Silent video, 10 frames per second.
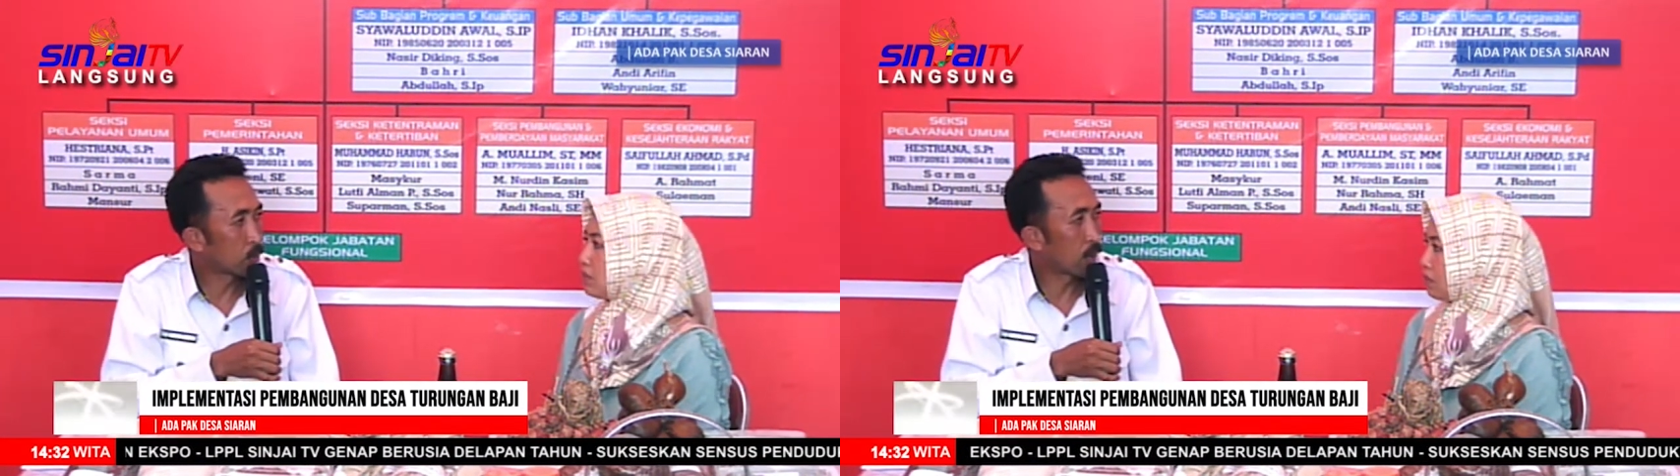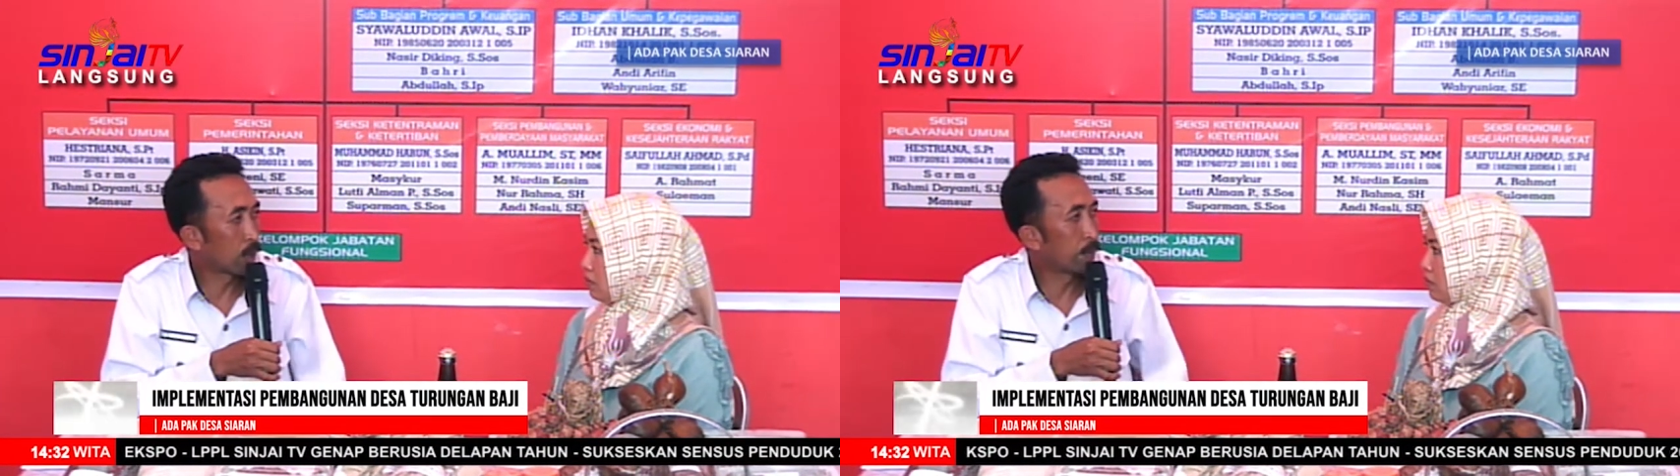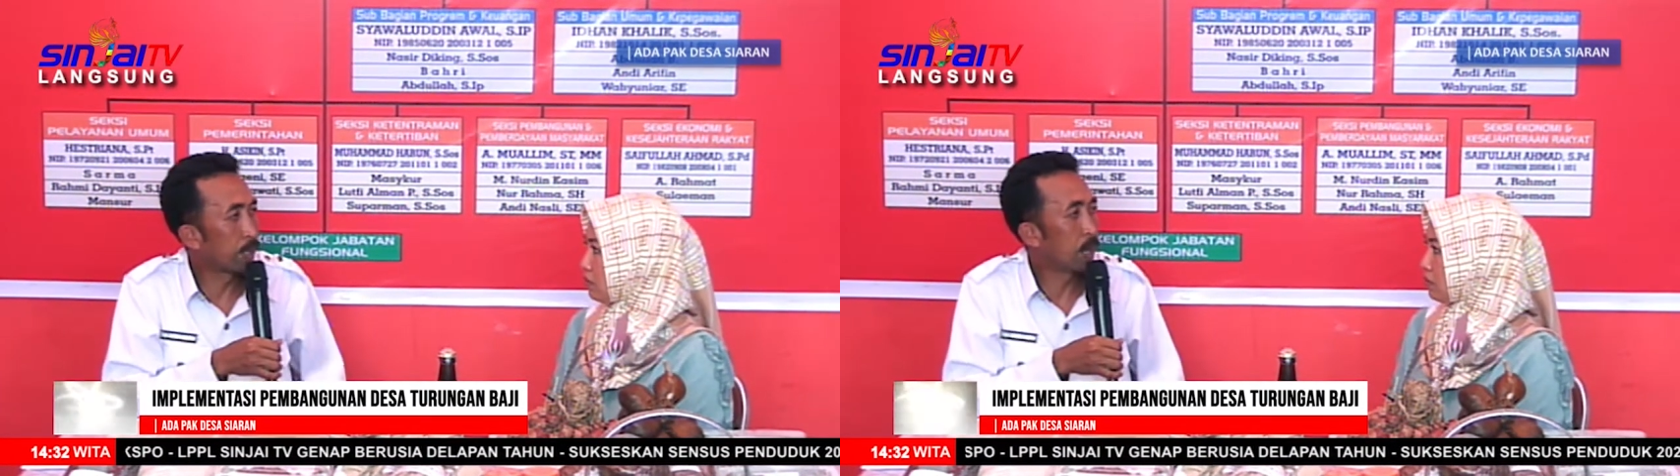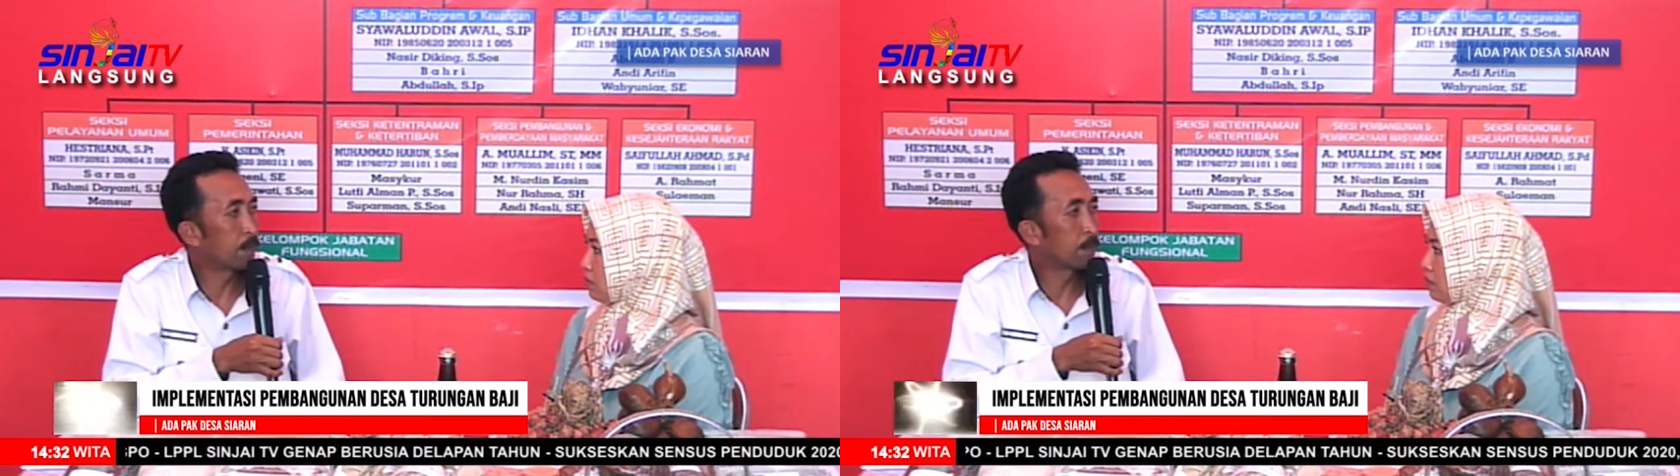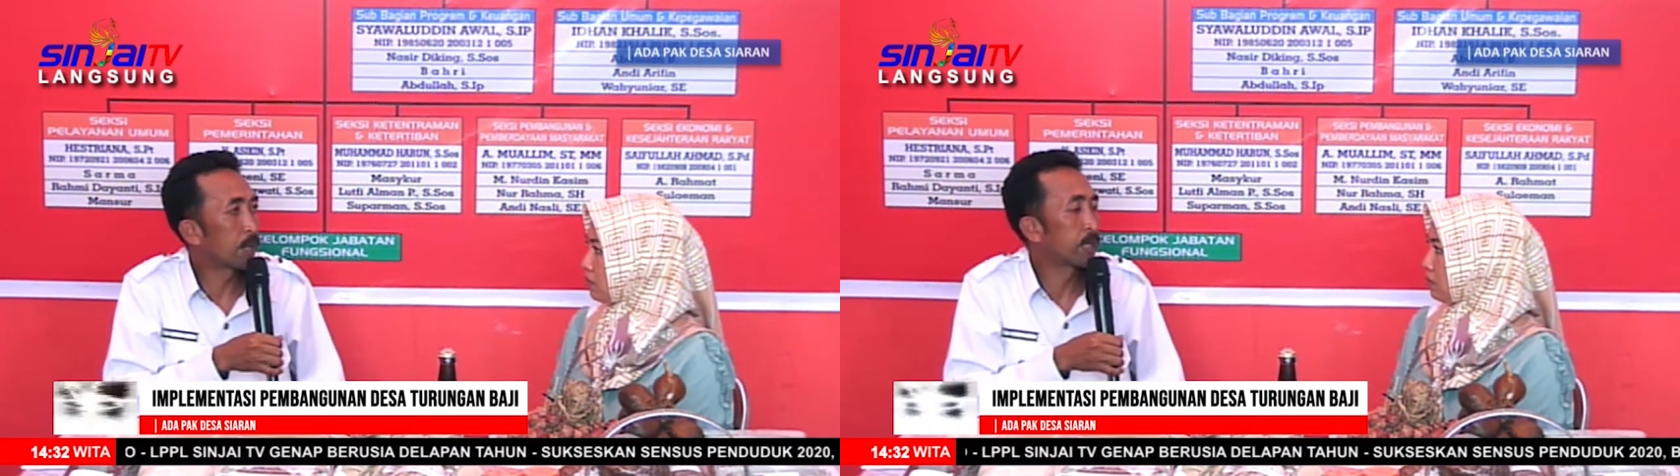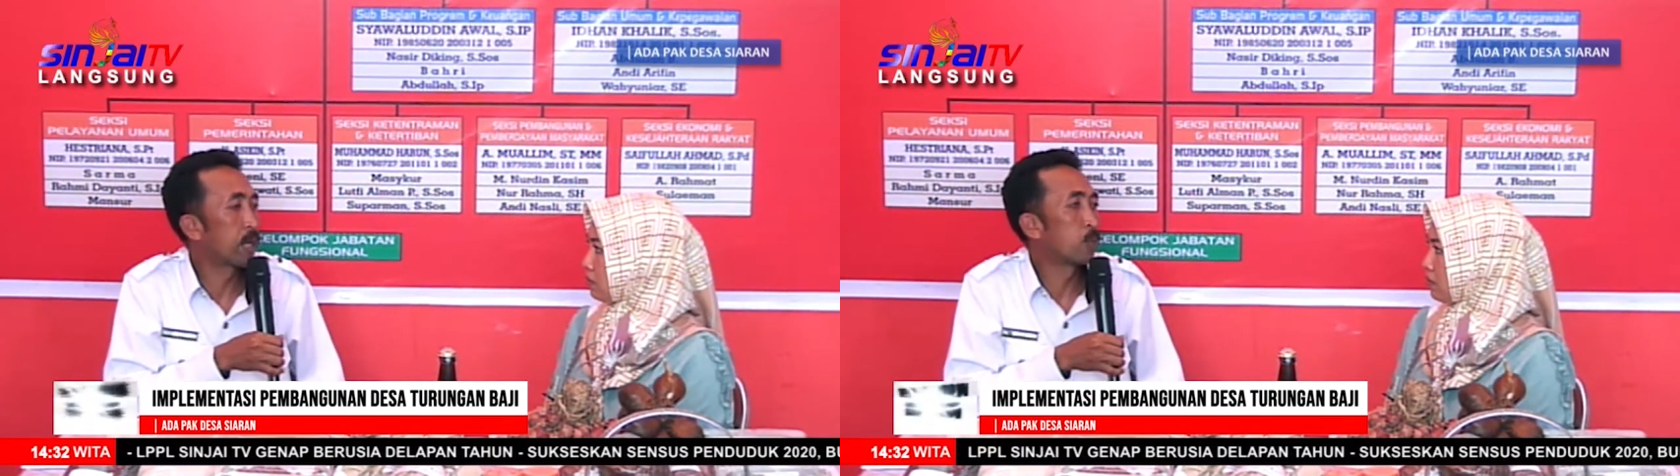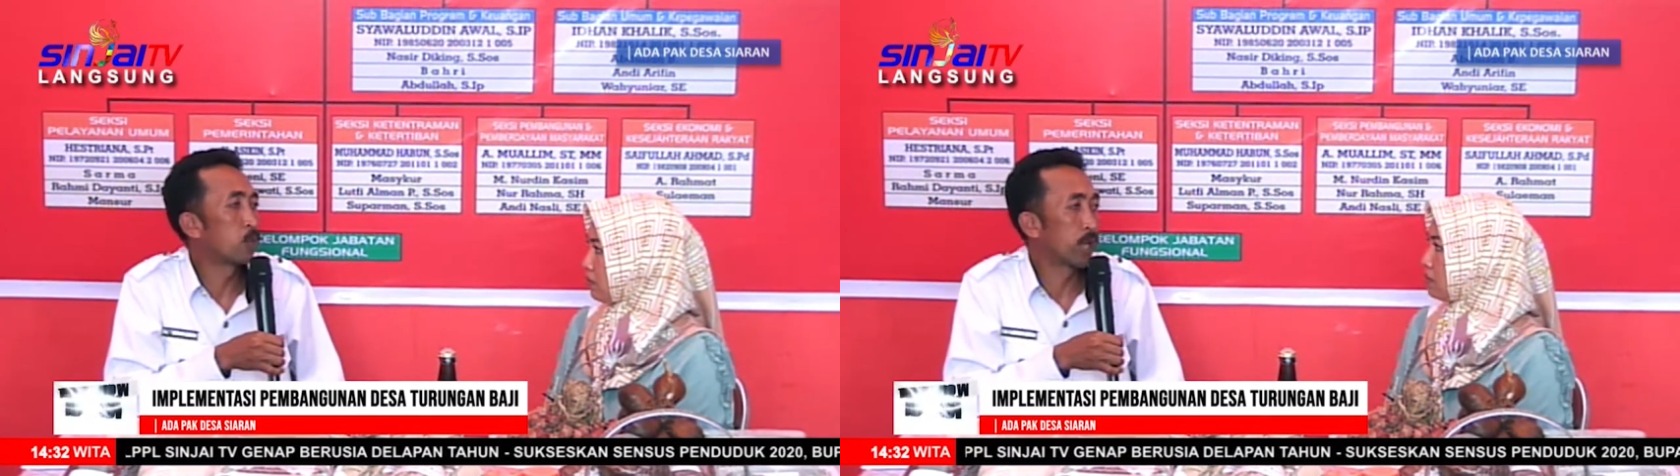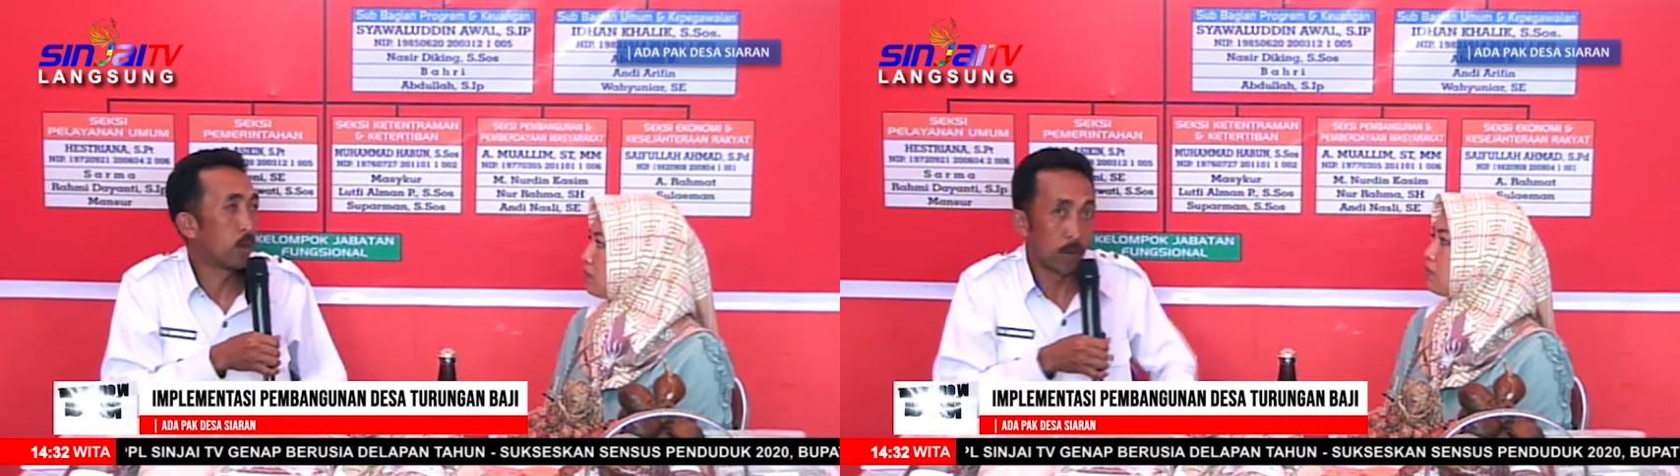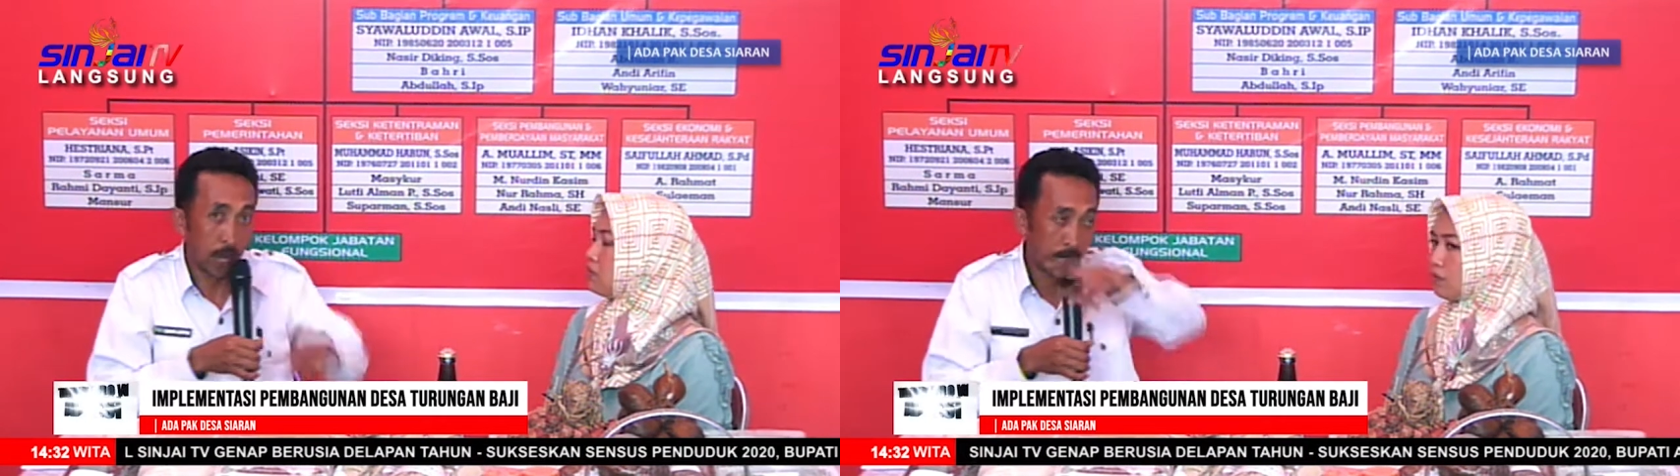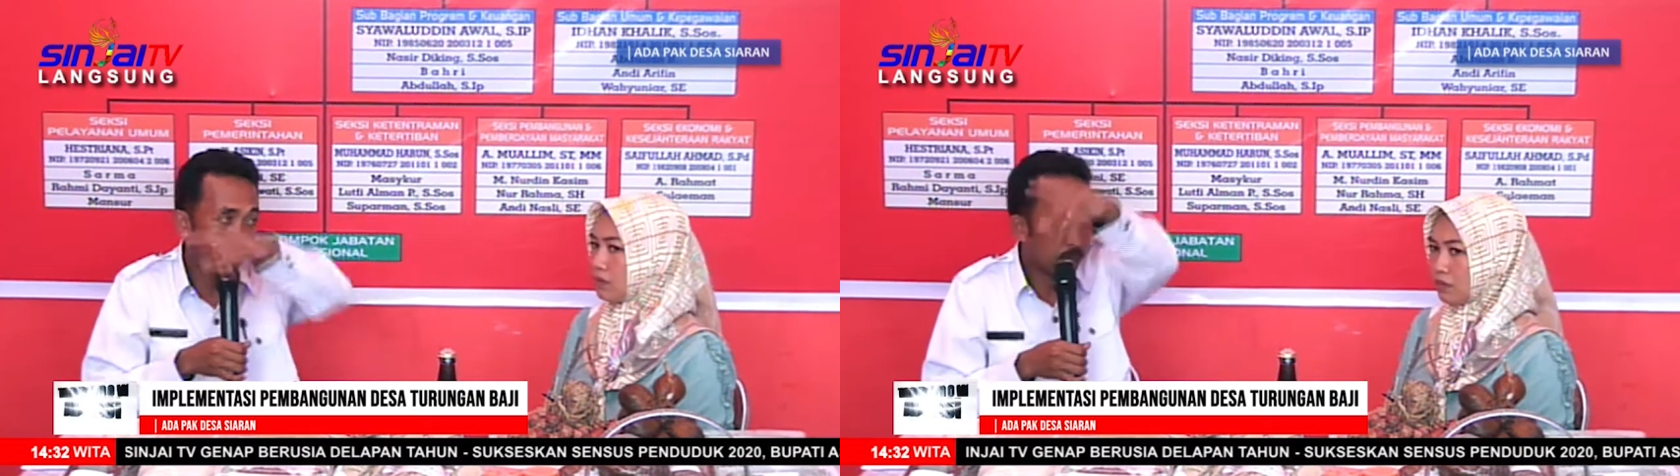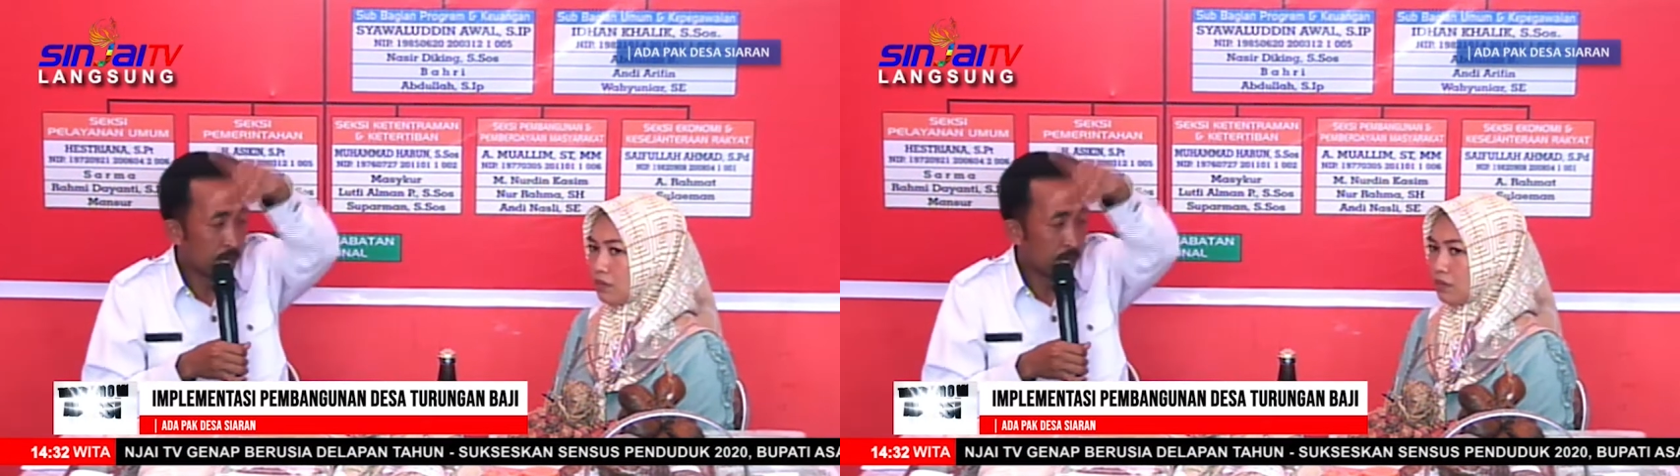kurang lebih hampir 30 kilo dari